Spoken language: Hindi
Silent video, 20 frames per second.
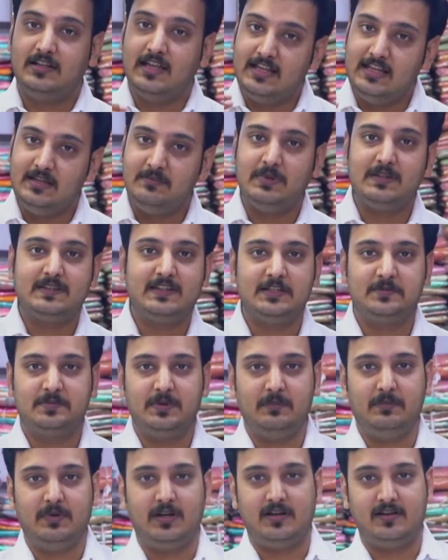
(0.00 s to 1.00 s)
डेली बेसिस पे
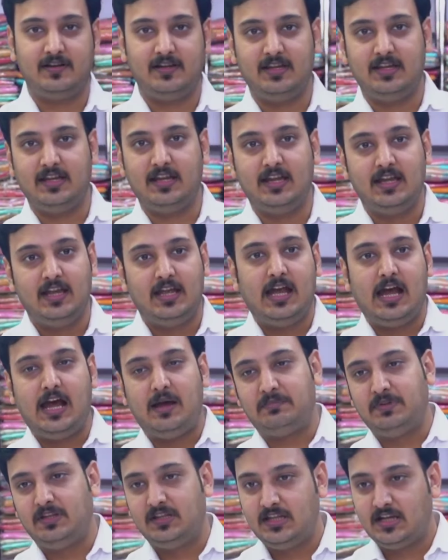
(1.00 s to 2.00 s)
बढ़ रही है
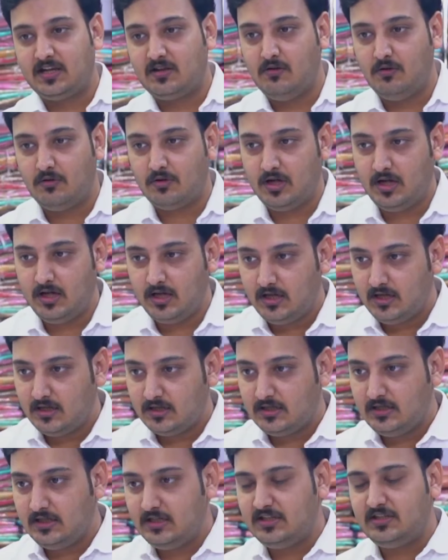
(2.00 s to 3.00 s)
आपने देखा होगा
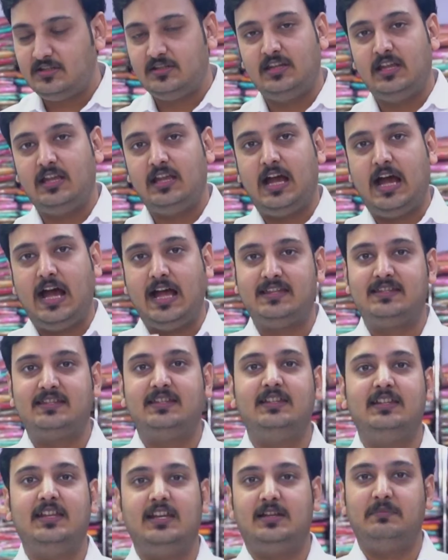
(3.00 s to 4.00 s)
कि आज
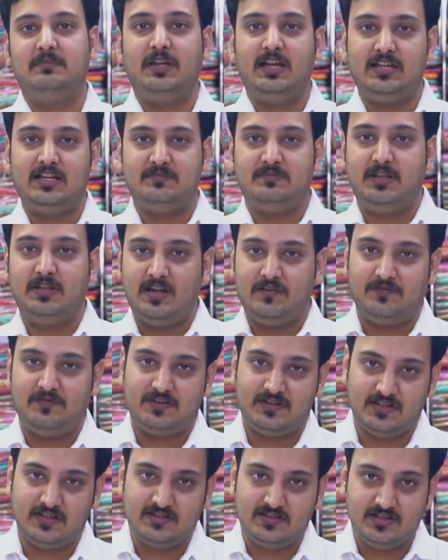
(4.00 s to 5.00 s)
की डेट में अजमेरा
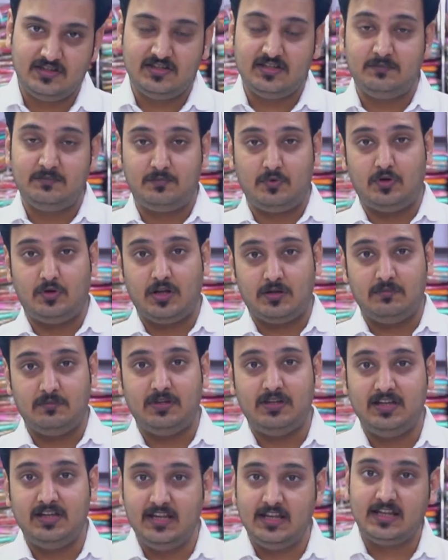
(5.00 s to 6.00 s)
फैशन जिन जिन प्रोडक्ट
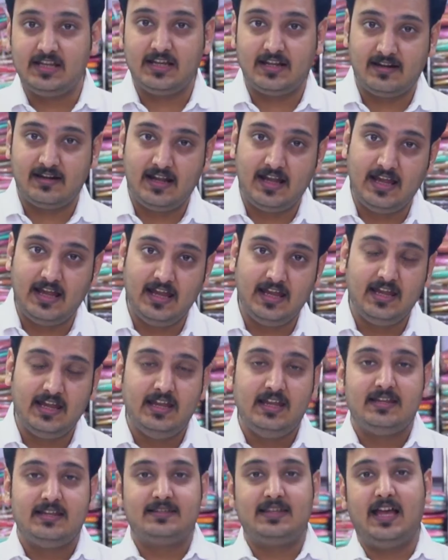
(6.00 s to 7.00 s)
में डील कर रहा है
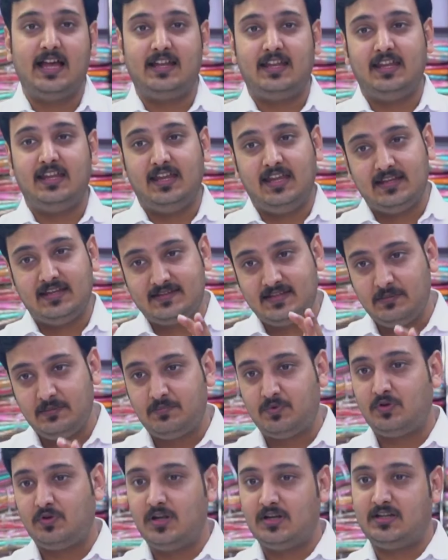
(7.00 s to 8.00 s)
सारे ऐसे
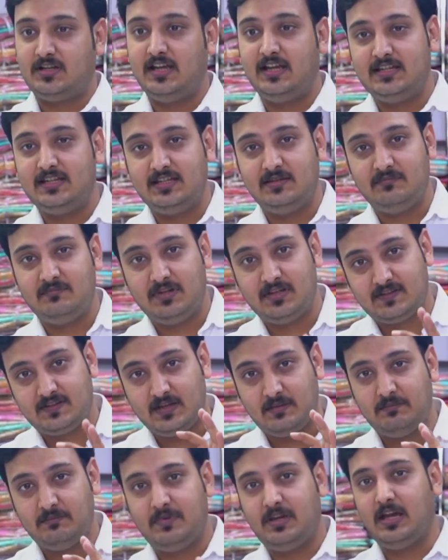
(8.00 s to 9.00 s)
प्रोडक्ट है जिनमें
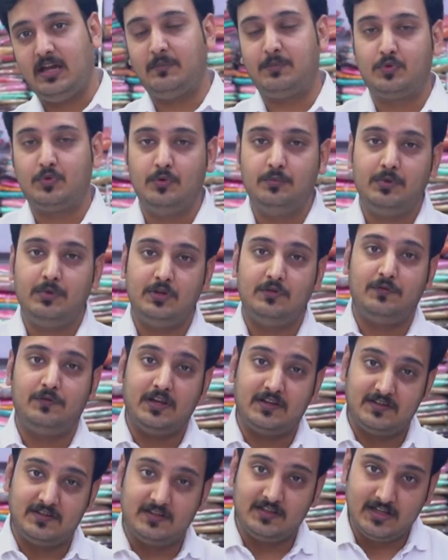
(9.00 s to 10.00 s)
सब में आपको
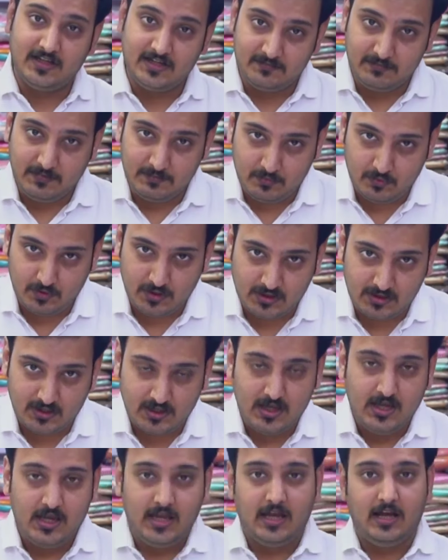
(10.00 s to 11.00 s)
मैन्युफैक्चरिंग रेट में प्रोडक्ट
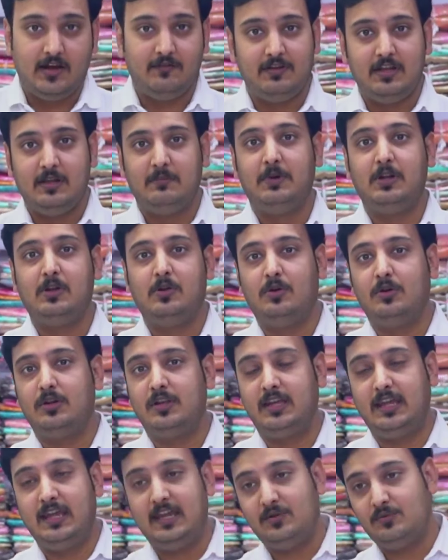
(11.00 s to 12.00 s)
अवेलेबल हो
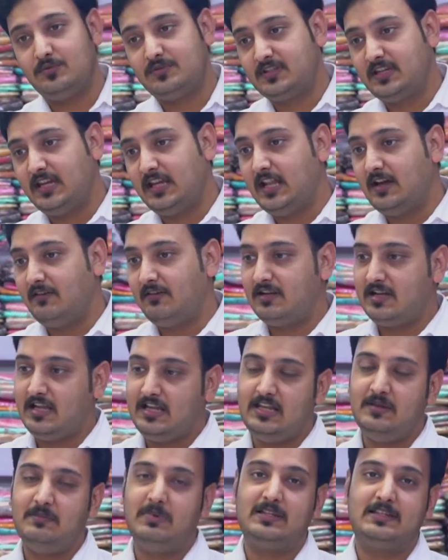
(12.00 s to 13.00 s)
रहे हैं उसके अलावा
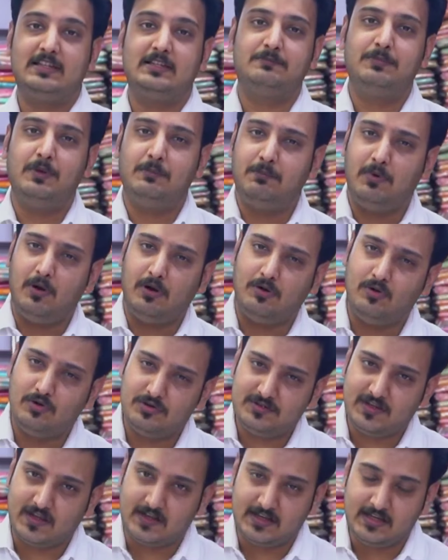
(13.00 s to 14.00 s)
डेली बेसिस पे बहुत
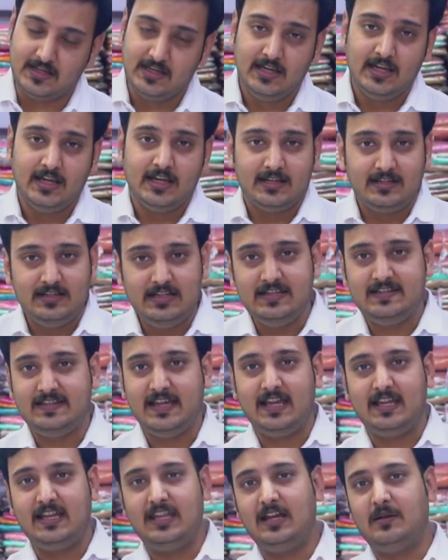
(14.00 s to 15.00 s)
सारी
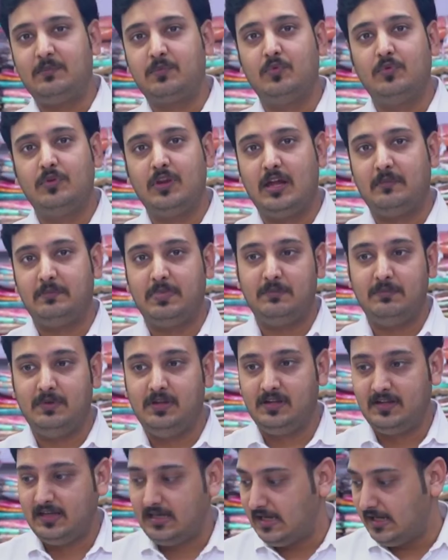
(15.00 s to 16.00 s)
डिज़ाइनें आपको यहाँ पे
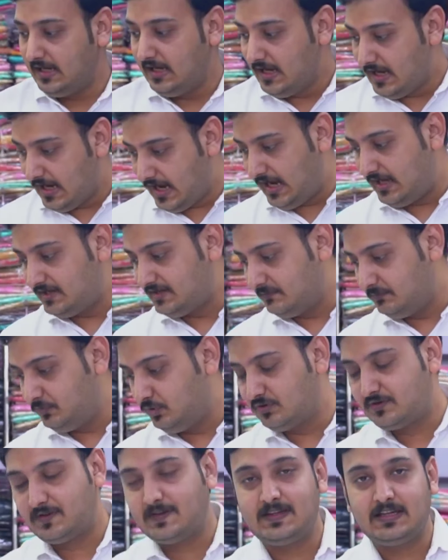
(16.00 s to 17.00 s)
मिल रही है आज हम
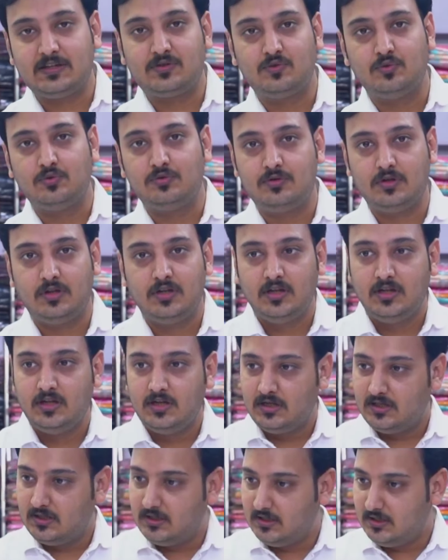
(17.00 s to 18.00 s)
लोग जैसे सूट
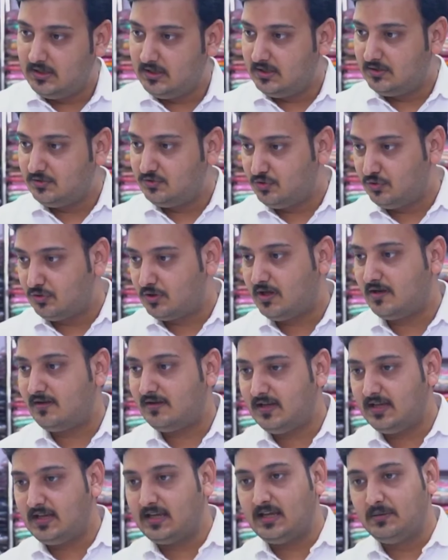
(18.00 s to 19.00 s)
जो कर
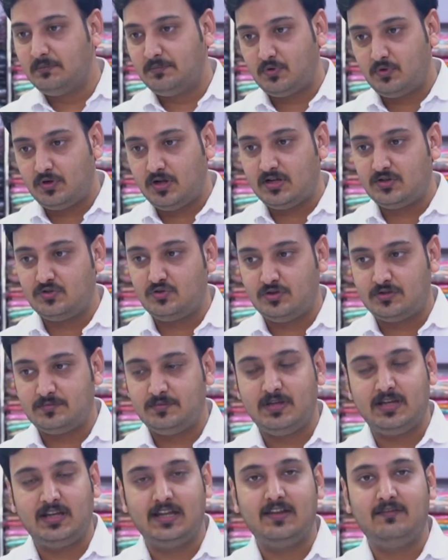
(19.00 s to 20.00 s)
रहे हैं प्रोडक्ट जो
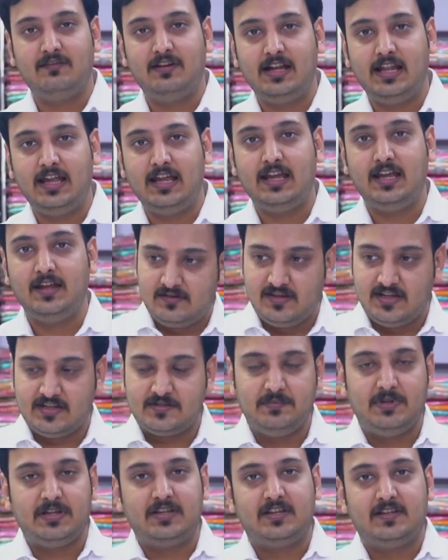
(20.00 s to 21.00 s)
इसमें रहने वाला है ड्रेस
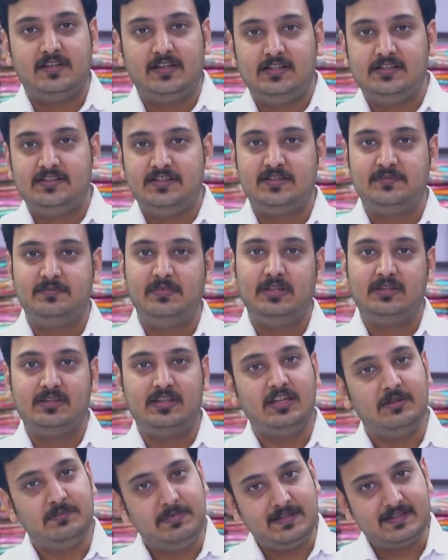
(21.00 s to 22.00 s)
मटेरियल जिसमें
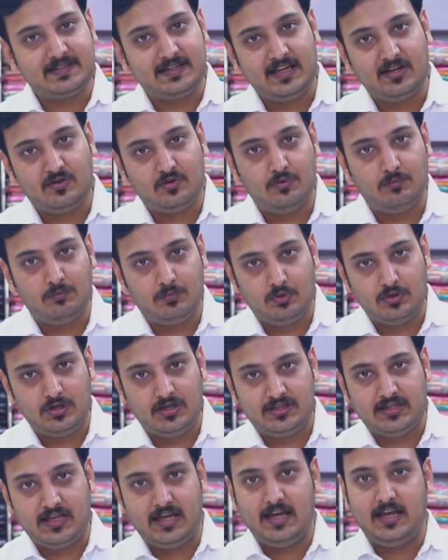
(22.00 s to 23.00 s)
थ्री पीस का एक कोम्बो
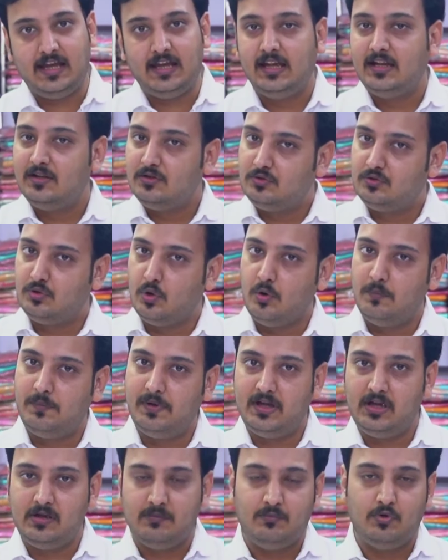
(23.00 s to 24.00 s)
रहता है टॉप
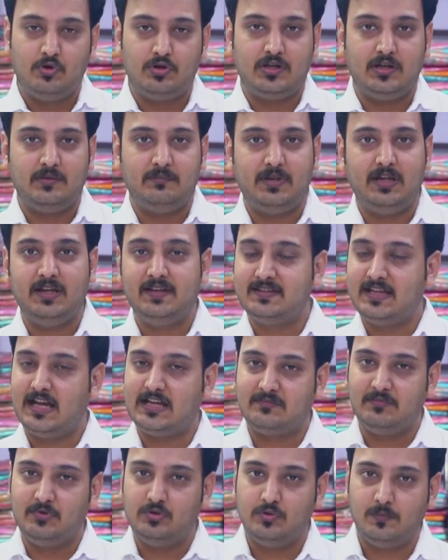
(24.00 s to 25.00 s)
है बॉटम है
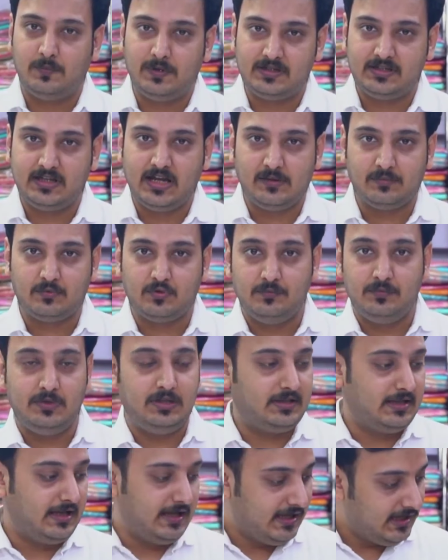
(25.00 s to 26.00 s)
साथ में दुपट्टा आपको
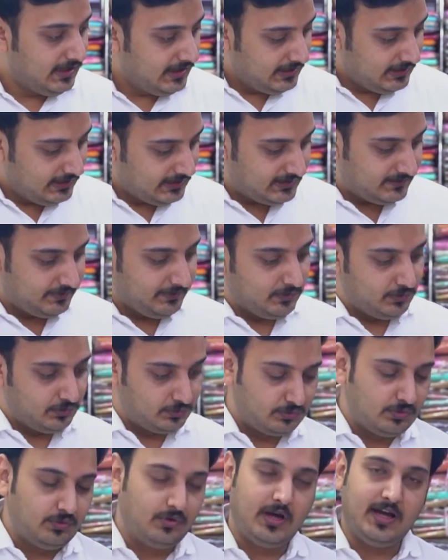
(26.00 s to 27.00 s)
मिलता है इसमें
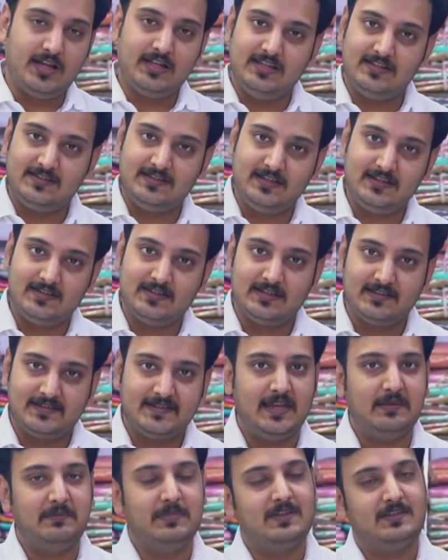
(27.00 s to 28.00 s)
दोस्तों अन स्टिच
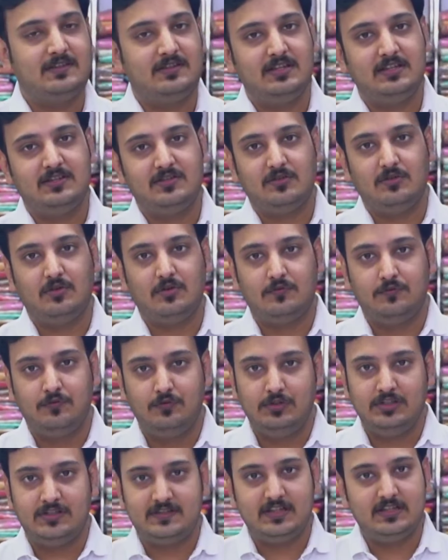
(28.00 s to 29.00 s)
सेमी स्टिच और
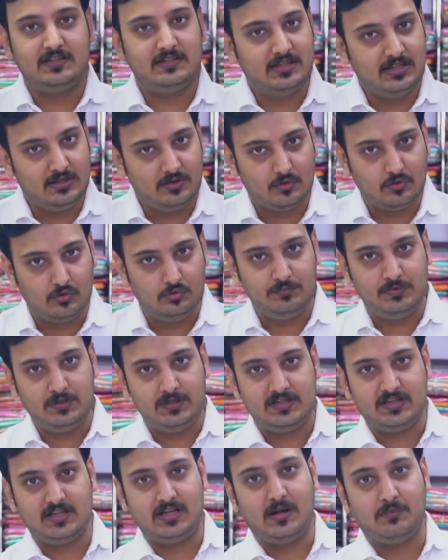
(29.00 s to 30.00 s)
फुल स्टिच तीनों
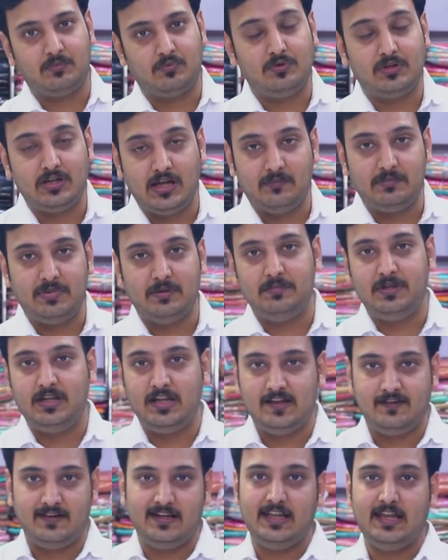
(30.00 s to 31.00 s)
कॉम्बिनेशन आपको यहाँ पे
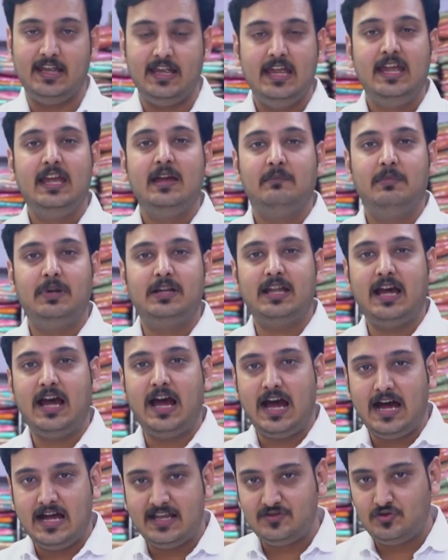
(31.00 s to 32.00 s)
मिलने वाले हैं बट
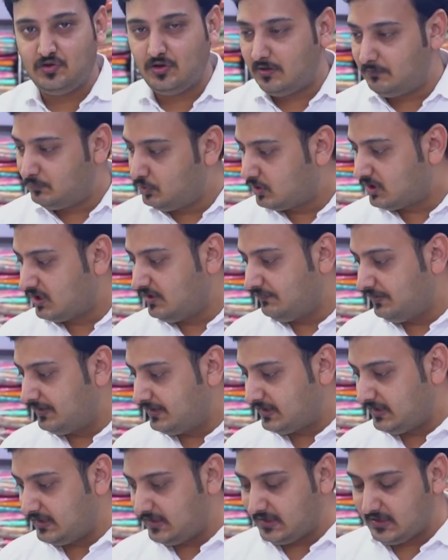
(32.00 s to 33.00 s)
आज जो हम लोग कवर
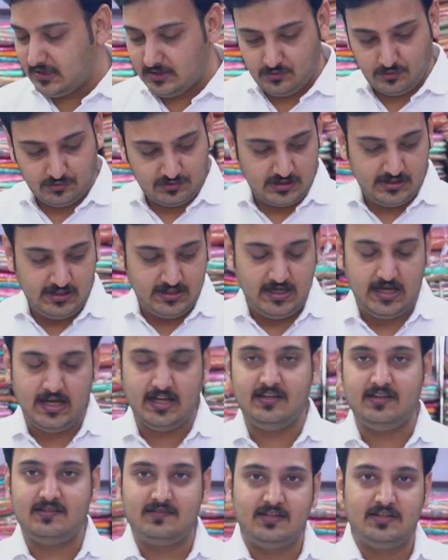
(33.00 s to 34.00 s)
करेंगे टोटली
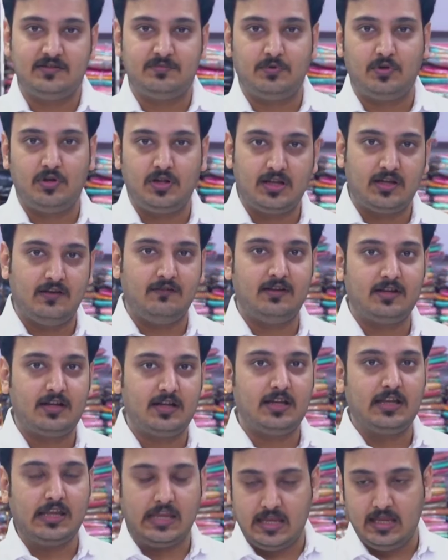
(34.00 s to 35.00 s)
अन स्टिच प्रोडक्ट कवर
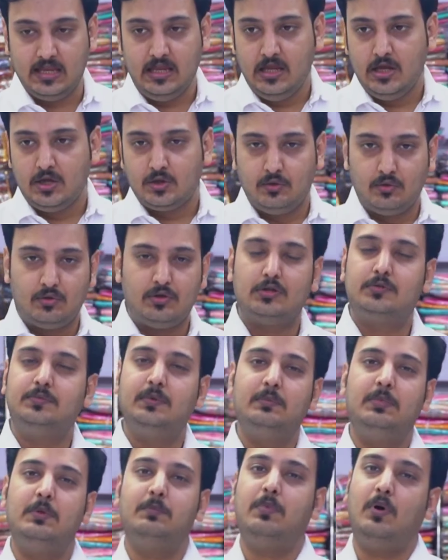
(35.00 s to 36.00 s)
करेंगे क्योंकि उसमें
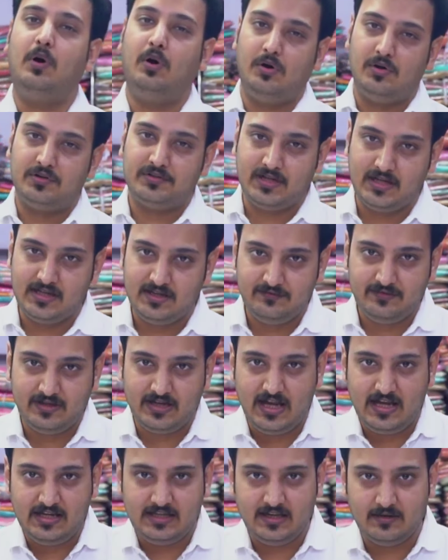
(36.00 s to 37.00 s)
भी बहुत सारी
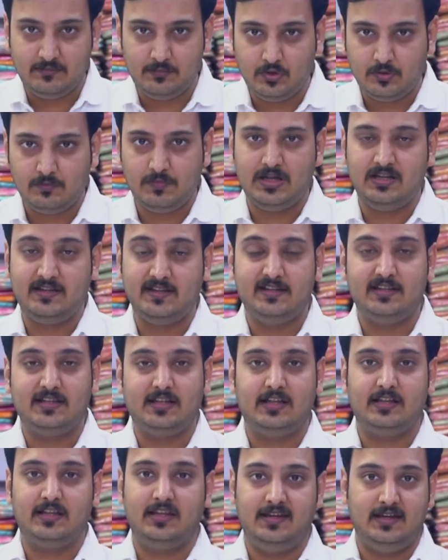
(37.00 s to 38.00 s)
वेराइटी हम लोग मेंटेन
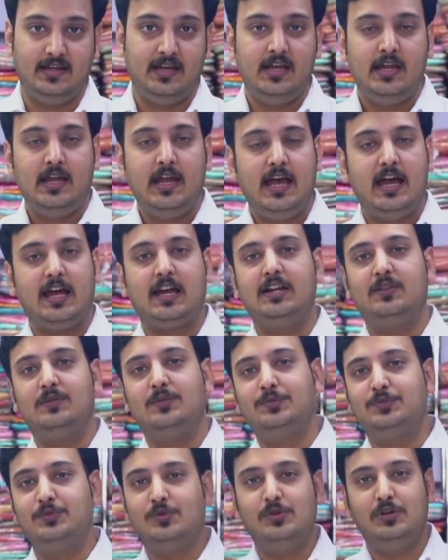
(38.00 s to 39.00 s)
करते हैं अगर
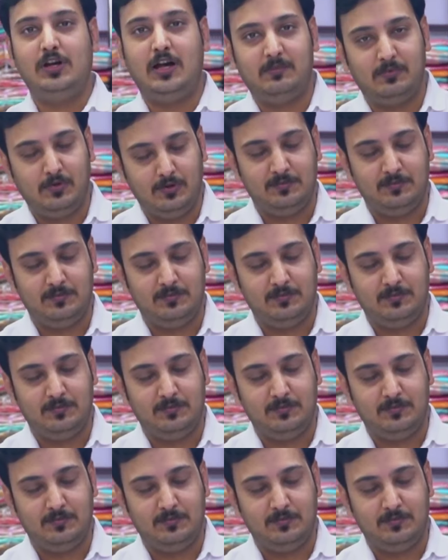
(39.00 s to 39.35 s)
दोस्तों आप